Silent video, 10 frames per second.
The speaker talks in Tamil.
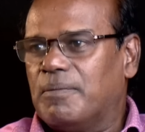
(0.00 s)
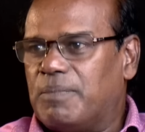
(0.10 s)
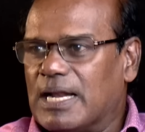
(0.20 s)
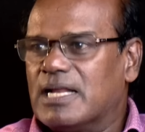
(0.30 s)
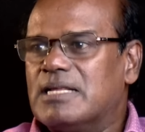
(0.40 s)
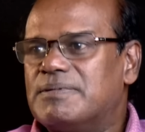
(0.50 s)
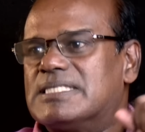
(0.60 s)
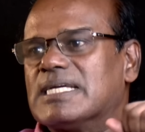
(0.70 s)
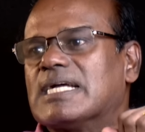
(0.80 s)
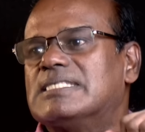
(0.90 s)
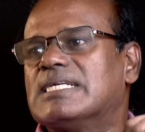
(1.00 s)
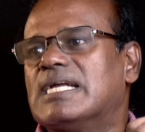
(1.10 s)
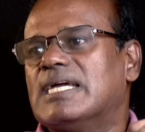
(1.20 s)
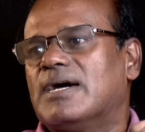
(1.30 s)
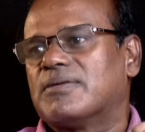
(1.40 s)
பலம் நிர்மித்த
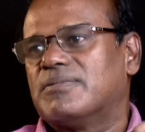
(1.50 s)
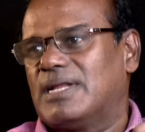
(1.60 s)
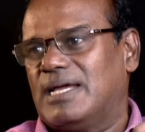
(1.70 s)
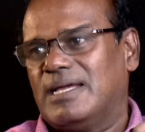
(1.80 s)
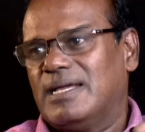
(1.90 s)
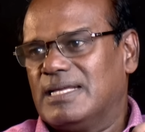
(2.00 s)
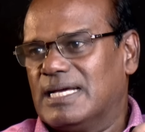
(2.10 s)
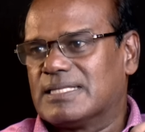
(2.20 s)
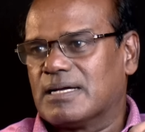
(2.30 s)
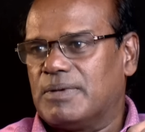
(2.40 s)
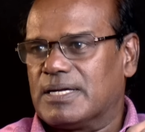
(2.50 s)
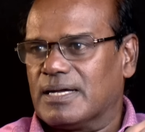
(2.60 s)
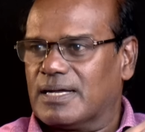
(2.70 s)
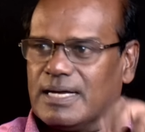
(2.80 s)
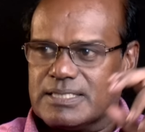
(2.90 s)
கட்சிகள் யாரும் இவரை ஏற்றுக்க
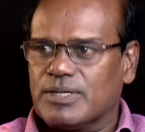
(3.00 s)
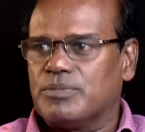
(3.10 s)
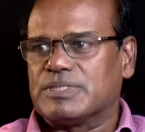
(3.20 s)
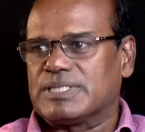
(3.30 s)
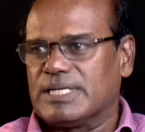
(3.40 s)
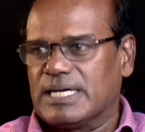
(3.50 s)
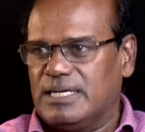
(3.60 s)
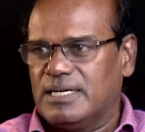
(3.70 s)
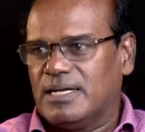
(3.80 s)
மாட்டாங்க அரசியல் விமர்சகர்கள்